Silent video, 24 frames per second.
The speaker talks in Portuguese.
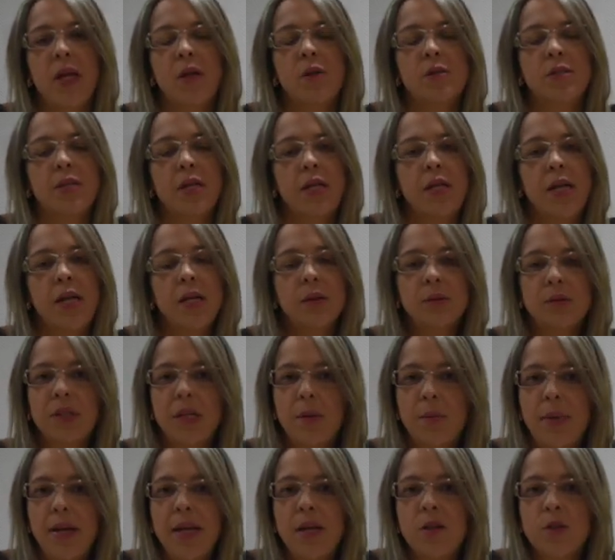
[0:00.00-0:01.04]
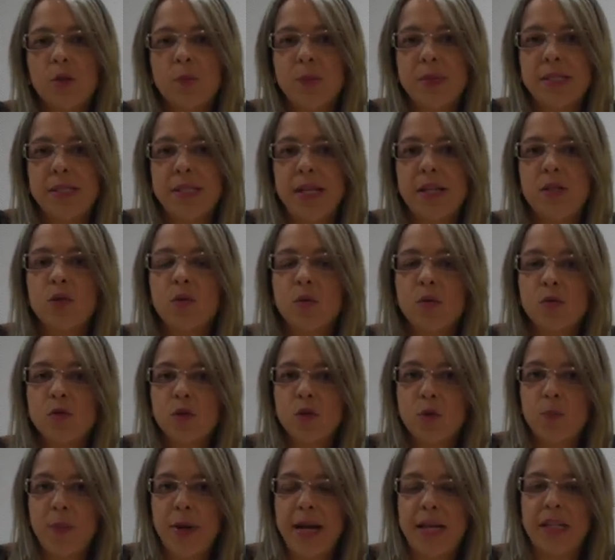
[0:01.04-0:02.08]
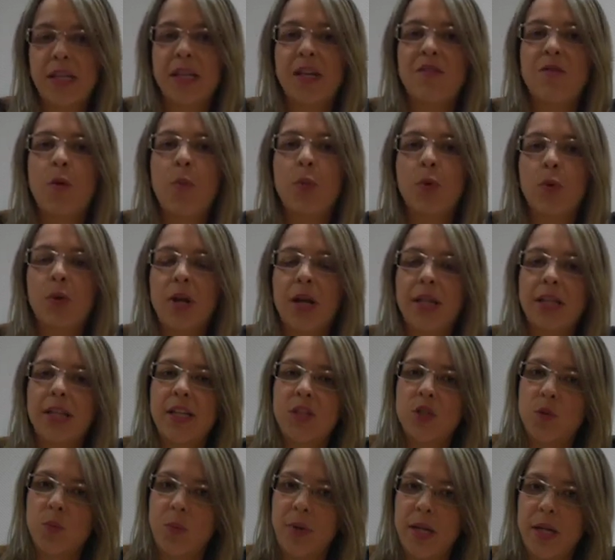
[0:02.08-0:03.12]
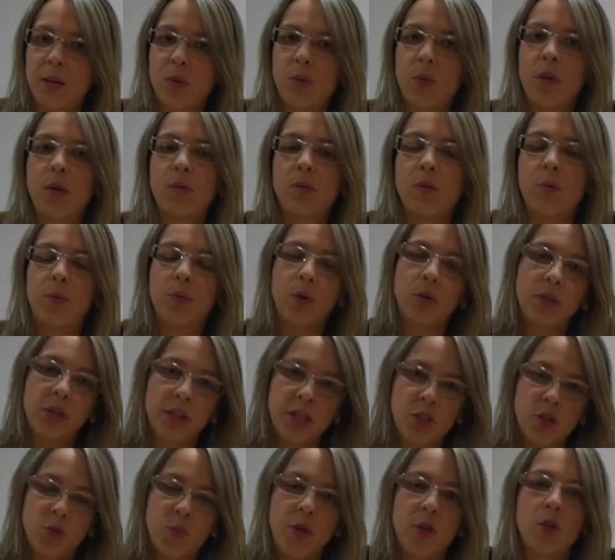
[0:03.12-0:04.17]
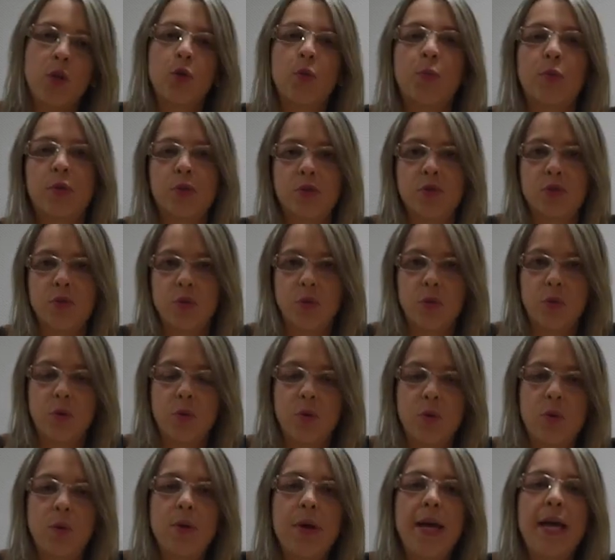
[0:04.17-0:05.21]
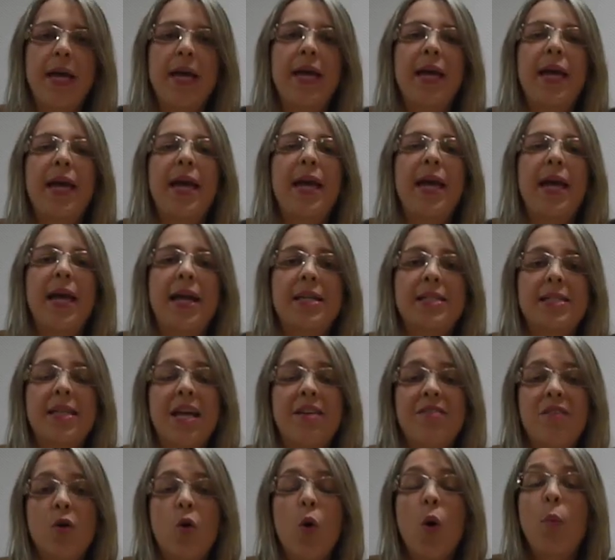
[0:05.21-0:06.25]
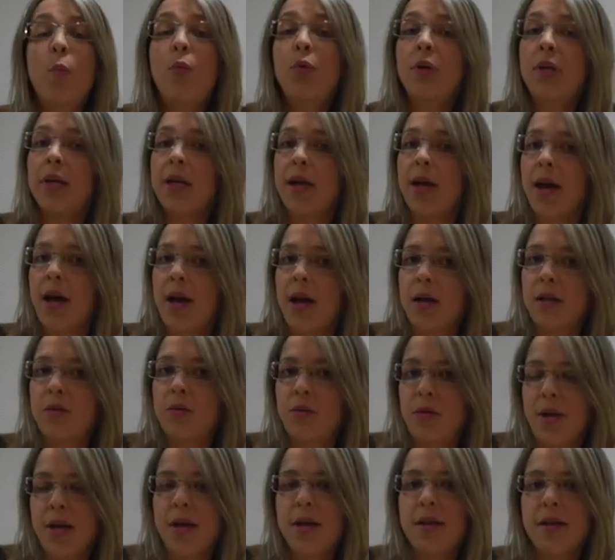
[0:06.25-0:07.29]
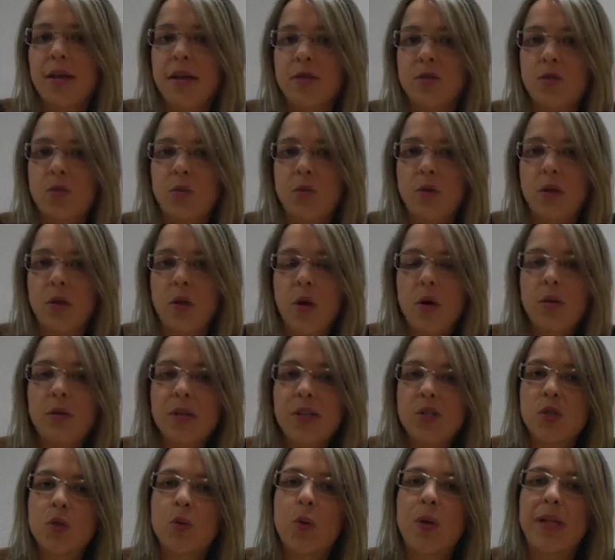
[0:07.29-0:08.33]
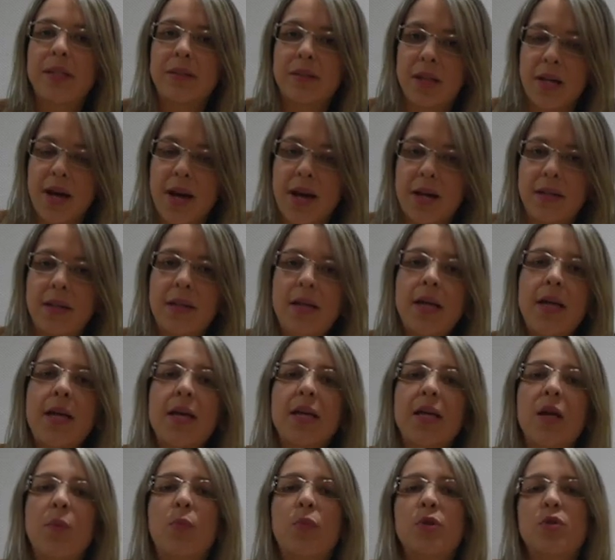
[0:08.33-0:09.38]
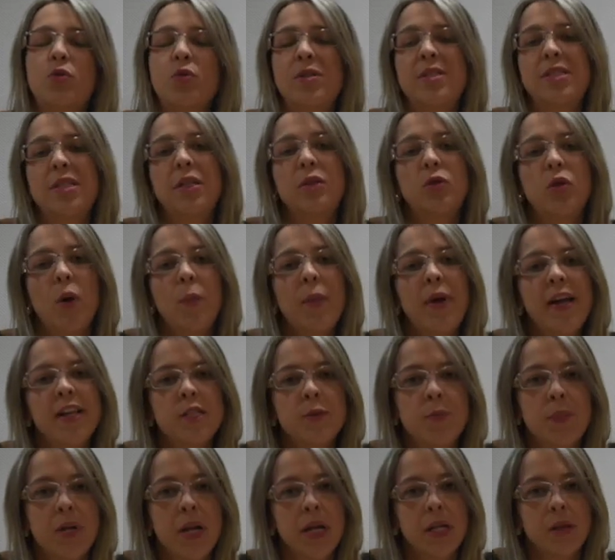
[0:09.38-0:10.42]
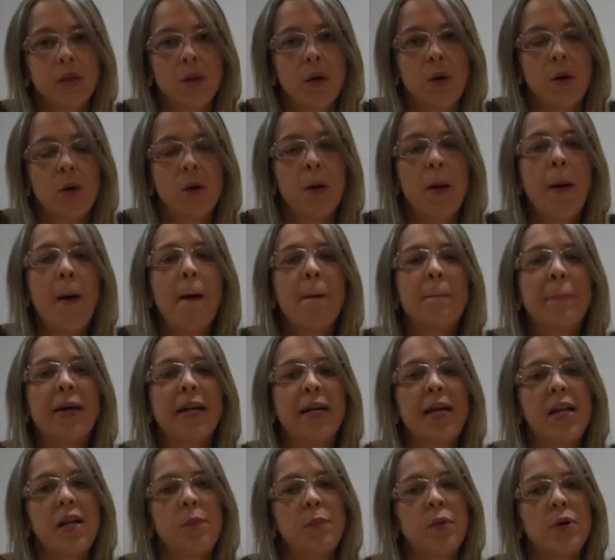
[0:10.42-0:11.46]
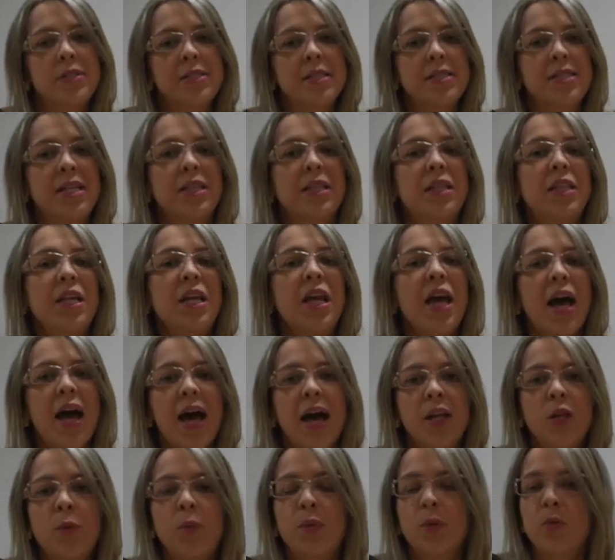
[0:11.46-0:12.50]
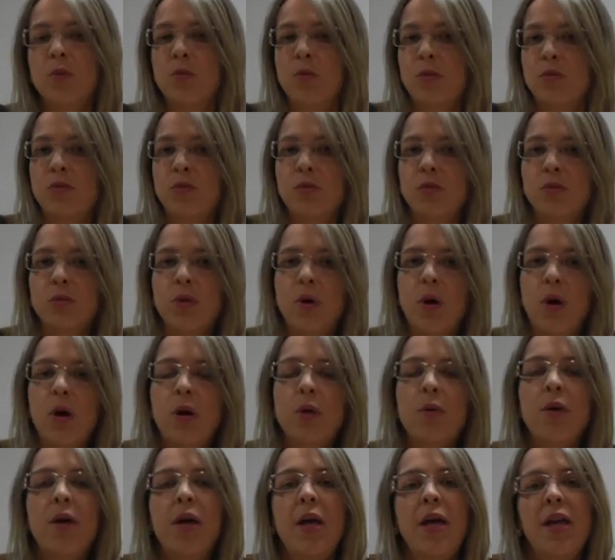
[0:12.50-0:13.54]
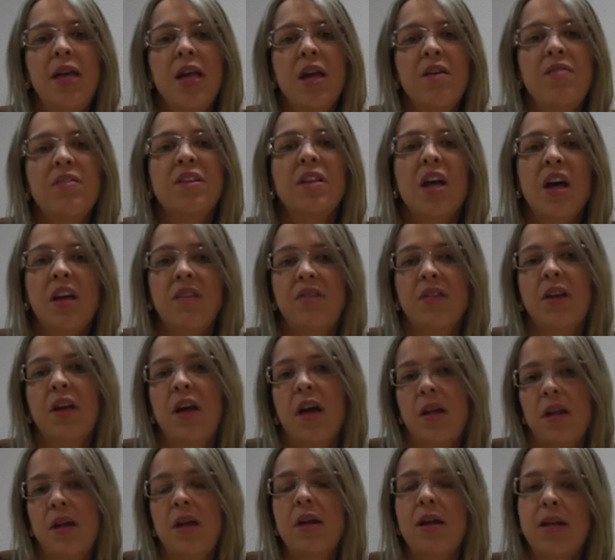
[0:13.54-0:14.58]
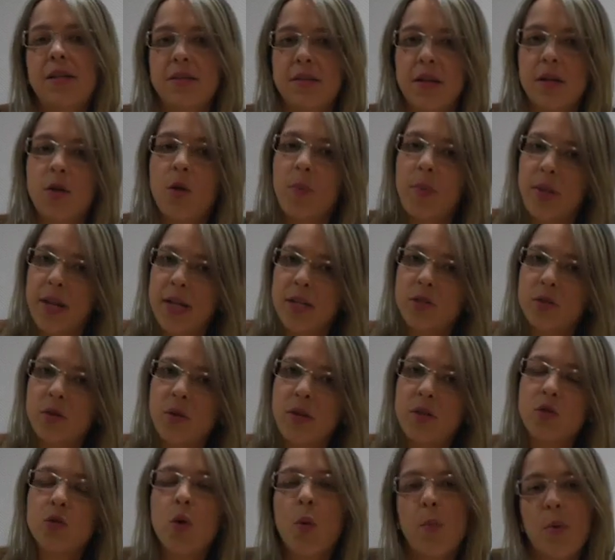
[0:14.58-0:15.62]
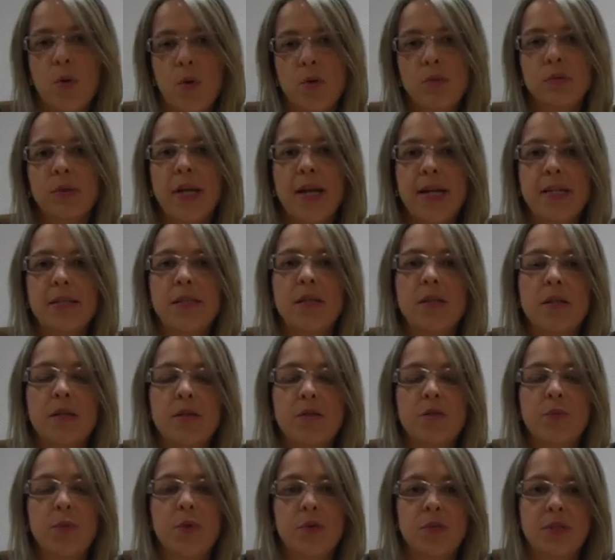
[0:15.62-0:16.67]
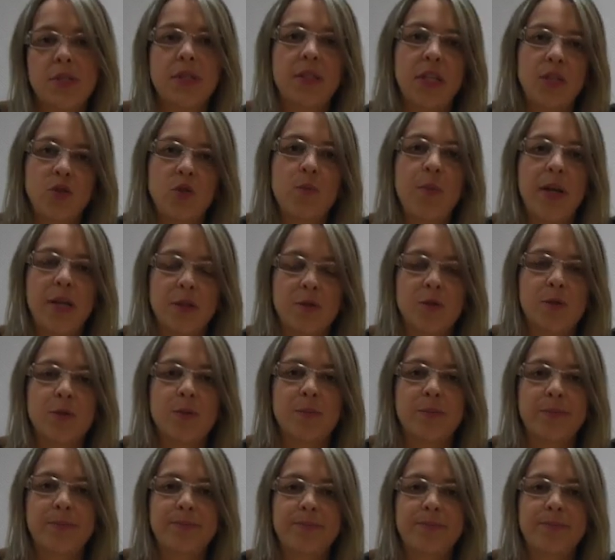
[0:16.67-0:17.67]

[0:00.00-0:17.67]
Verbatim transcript: Eu saliento também que os pacientes com suspeita que vão procurar atendimento no pronto atendimento no pronto socorro, é, eles devem comunicar, né, na sua logo na sua entrada, que possui sintoma respiratório para que ele possa ser triado para um consultório e evitar ficar em grandes aglomerações como acontece nos prontos atendimentos.